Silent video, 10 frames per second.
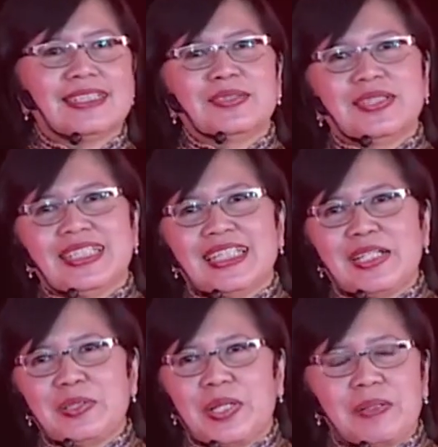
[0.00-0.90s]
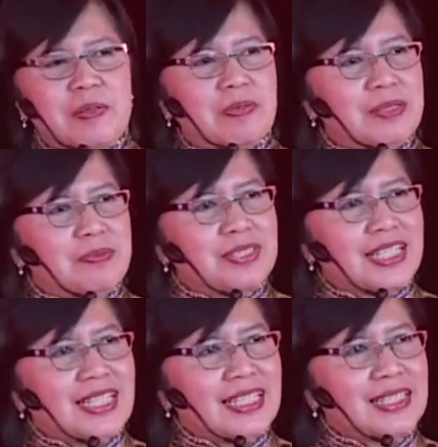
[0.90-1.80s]
juga dengan doa Bapak Ibu
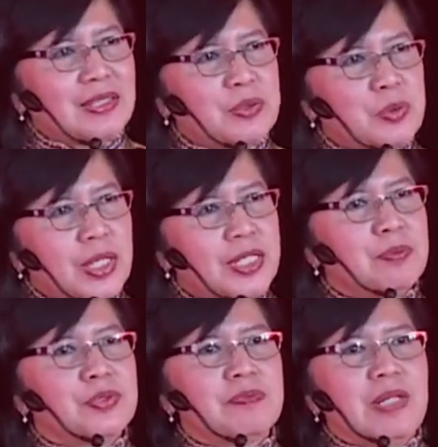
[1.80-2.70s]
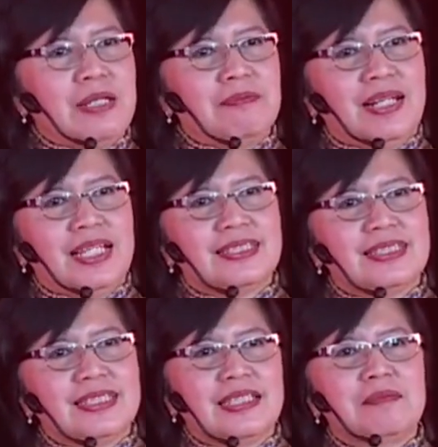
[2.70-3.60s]
sekalian tahun 2019
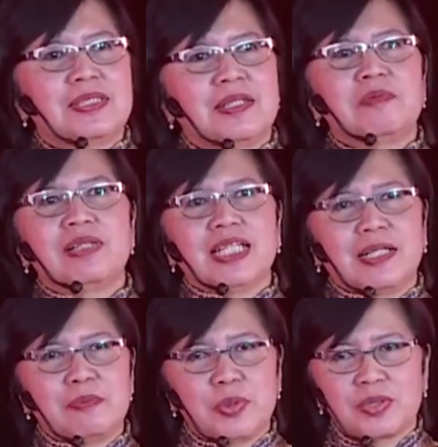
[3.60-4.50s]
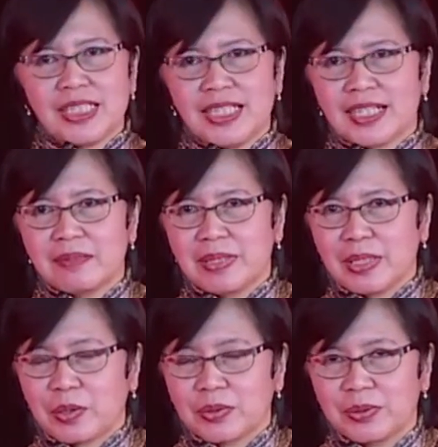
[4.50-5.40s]
kita bisa memberikan bukti yang
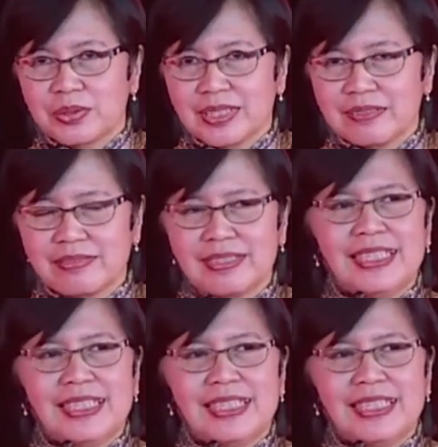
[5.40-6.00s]
lebih konklusif